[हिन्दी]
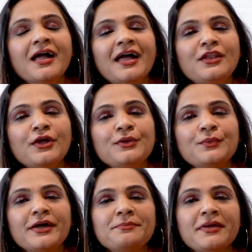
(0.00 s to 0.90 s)
हेलो
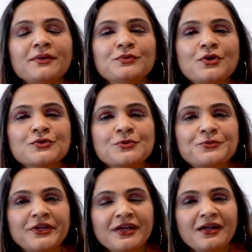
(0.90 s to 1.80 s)
एवरीवन मैं हूं डॉक्टर
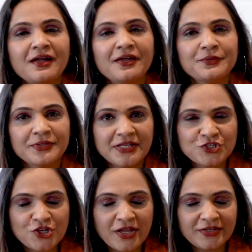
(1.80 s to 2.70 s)
प्रिया
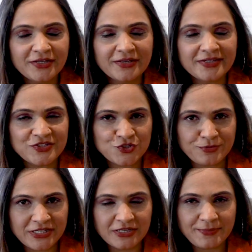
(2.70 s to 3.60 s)
आयुर्वेदाचार्य रजिस्टर
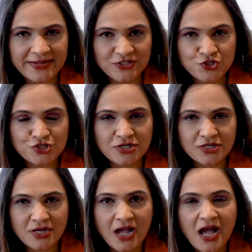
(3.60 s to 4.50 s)
मेडिकल
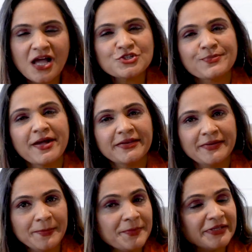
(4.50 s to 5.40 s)
प्रैक्टिशनर आज हमारी
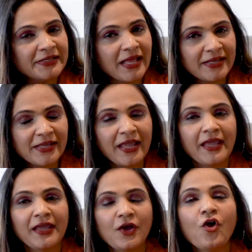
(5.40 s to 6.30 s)
कंपनी लाई है
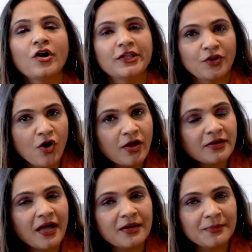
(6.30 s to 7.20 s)
ऑन एंड ऑन
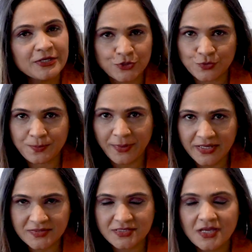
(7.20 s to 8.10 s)
हर्बल
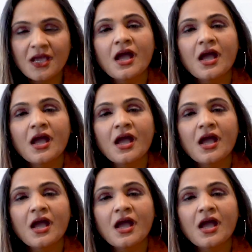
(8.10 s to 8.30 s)
टूथपेस्ट